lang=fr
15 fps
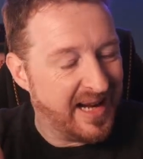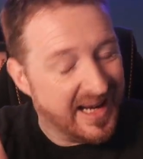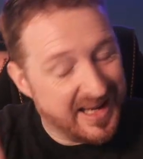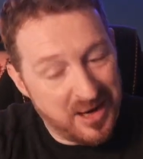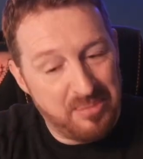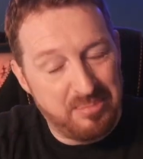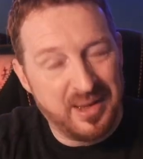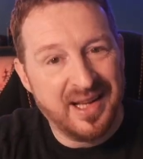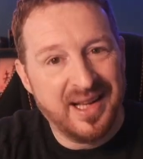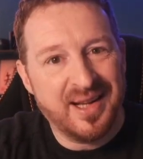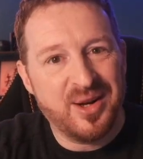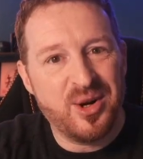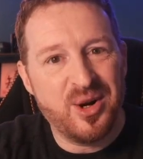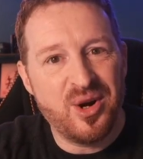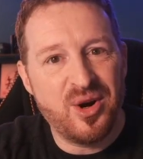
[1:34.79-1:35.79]
Allez hop,
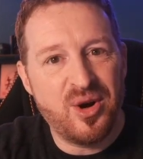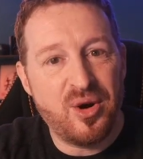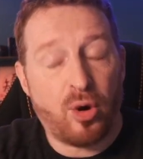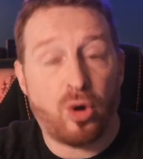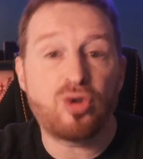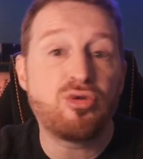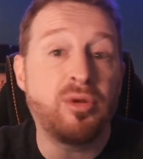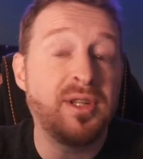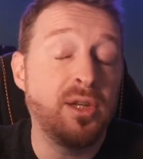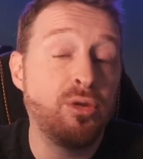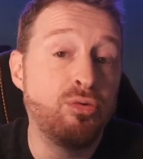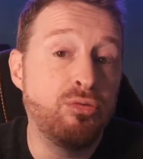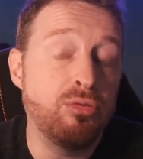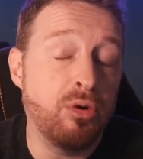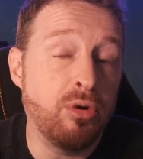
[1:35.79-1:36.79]
euh,
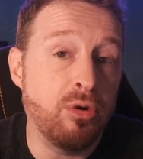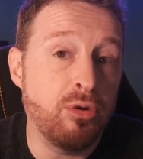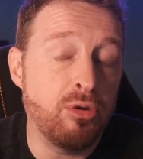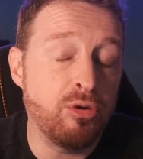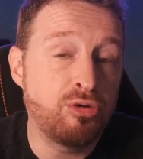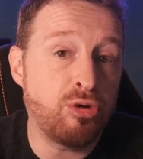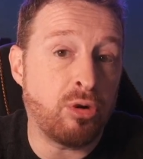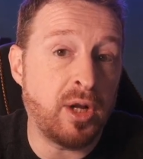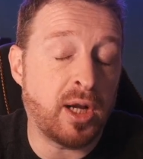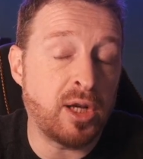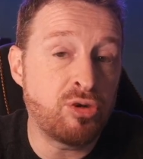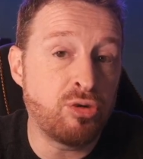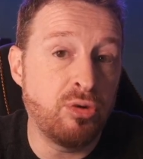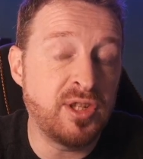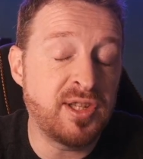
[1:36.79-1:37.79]
rejoignez-nous euh, sur les
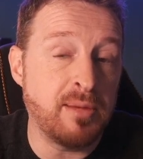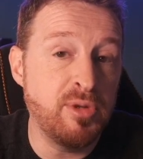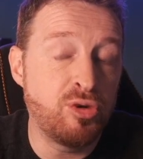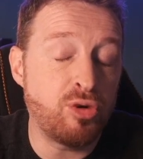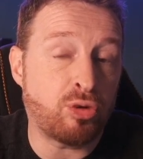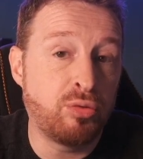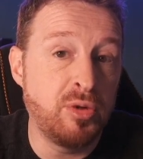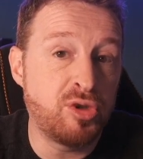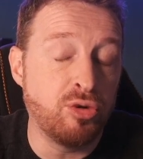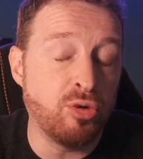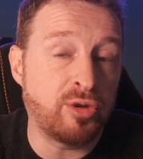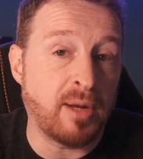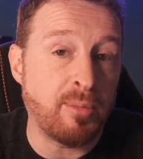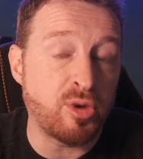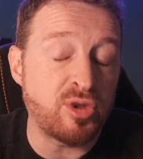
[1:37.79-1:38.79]
réseaux, les amis, sur Twitch
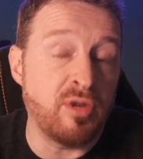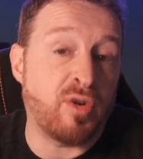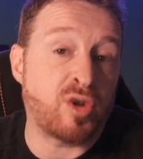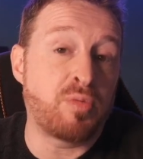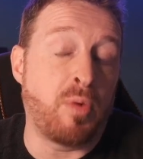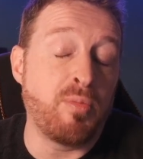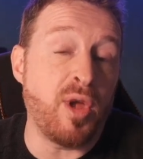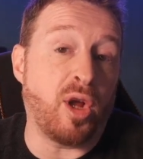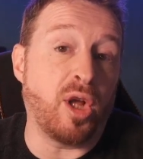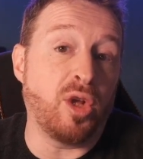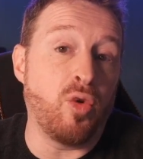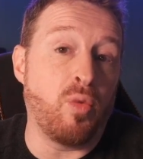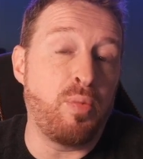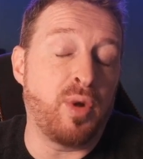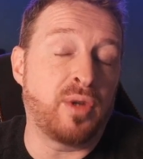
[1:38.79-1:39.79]
notamment, c'est vachement bien. Regardez,
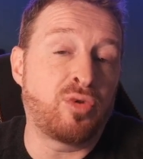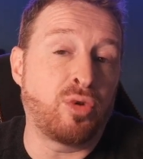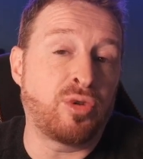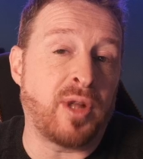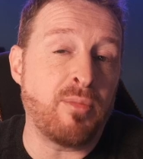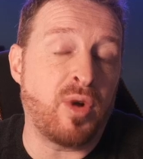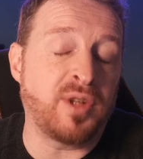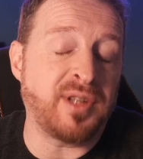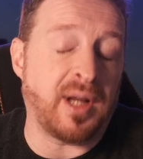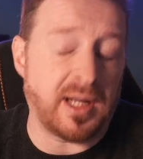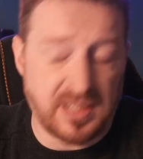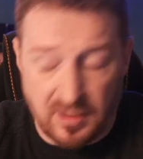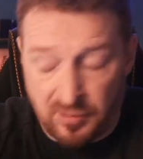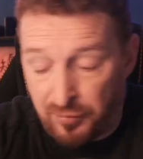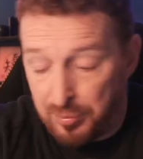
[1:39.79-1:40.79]
on peut être totalement
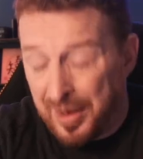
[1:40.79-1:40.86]
interactif.